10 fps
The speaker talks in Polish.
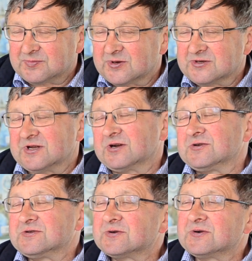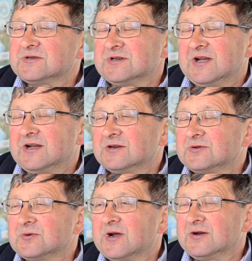prosta konstrukcja,
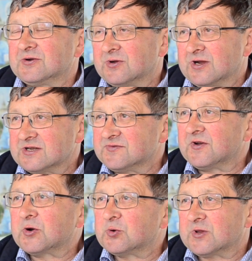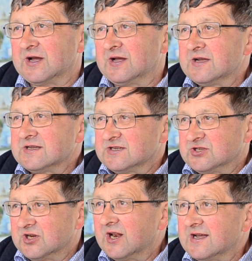która, która jest wykuta z
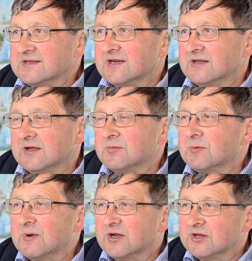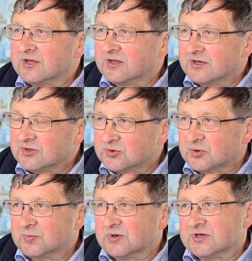żelaza, tam nie ma jednej
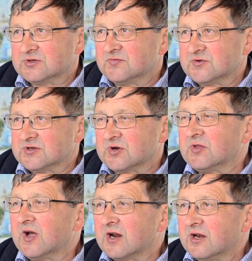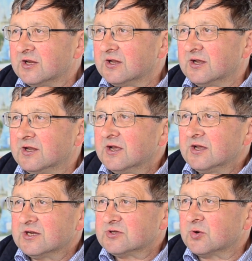śruby, jest to wszystko na kliny,
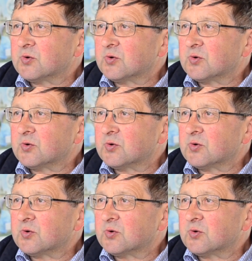jest to